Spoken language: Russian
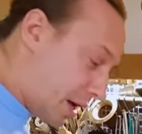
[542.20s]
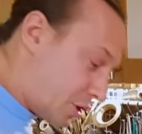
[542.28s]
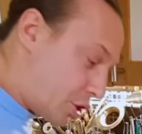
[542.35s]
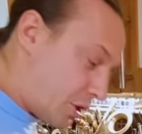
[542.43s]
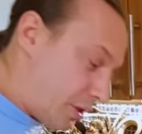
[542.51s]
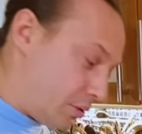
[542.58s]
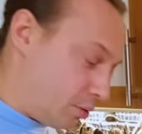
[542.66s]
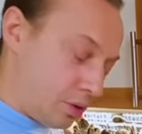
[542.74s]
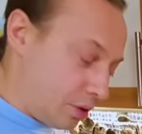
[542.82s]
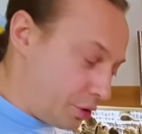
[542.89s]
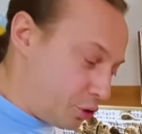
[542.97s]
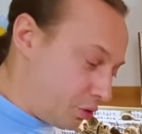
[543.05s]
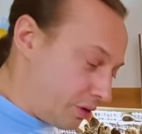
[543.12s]
фарш,
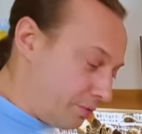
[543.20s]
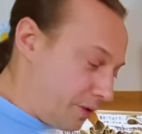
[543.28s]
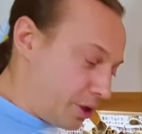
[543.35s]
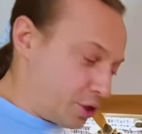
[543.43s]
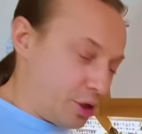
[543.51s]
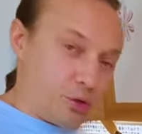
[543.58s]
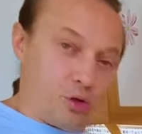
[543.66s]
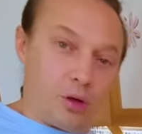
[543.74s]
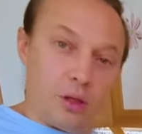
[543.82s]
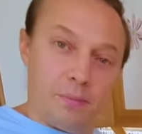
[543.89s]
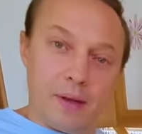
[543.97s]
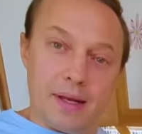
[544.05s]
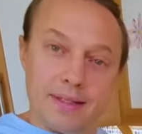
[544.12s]
э, черный фарш, говорю,
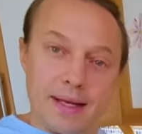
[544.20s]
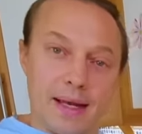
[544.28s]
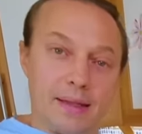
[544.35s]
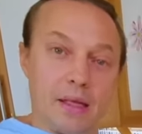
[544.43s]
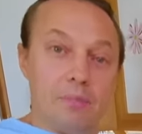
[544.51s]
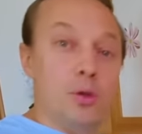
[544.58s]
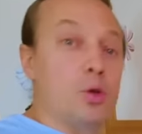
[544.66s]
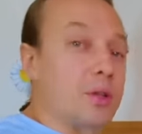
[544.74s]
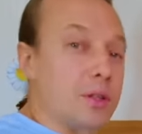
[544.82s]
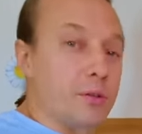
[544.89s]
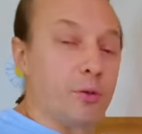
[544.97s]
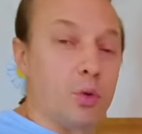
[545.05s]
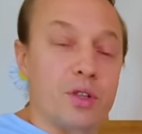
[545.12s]
черный перец
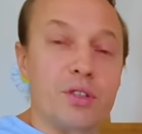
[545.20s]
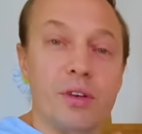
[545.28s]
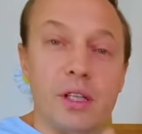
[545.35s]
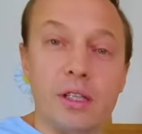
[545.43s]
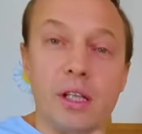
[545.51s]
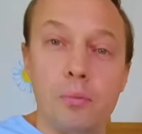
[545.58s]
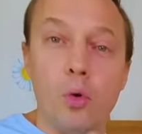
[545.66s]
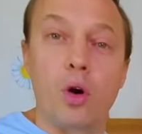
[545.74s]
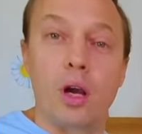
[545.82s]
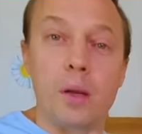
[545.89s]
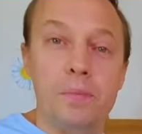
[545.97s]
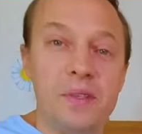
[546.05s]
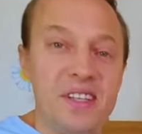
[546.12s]
отобьет вкус вот этой
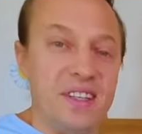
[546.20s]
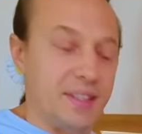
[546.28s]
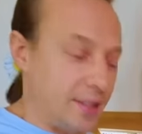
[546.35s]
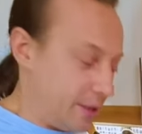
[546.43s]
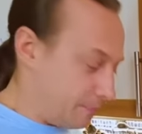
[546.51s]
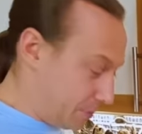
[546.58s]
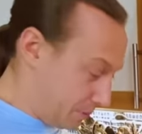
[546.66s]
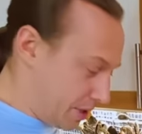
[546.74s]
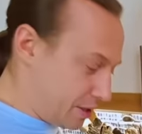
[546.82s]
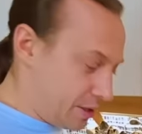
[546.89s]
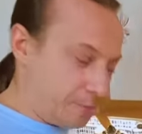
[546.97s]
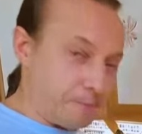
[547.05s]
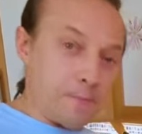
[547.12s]
мокрой птицы,
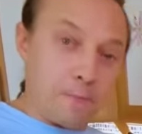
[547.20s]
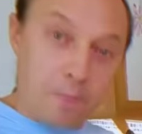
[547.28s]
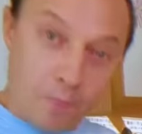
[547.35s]
понимаете?